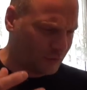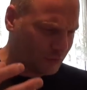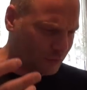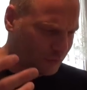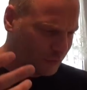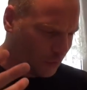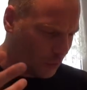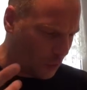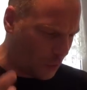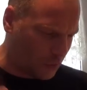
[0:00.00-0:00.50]

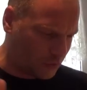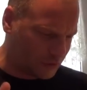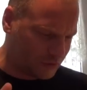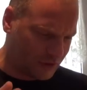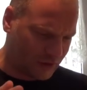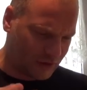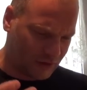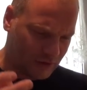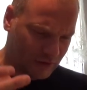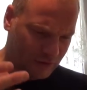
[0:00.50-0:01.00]

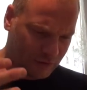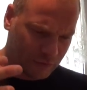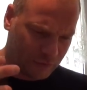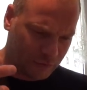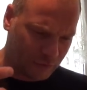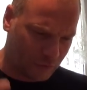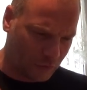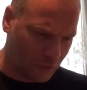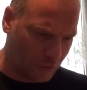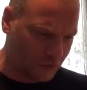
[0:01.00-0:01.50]
fruchtig,
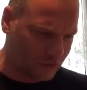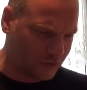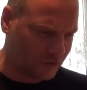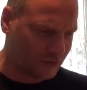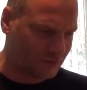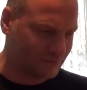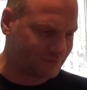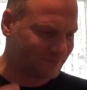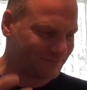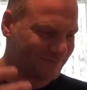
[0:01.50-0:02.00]

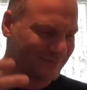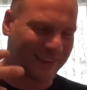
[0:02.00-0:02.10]
frisch,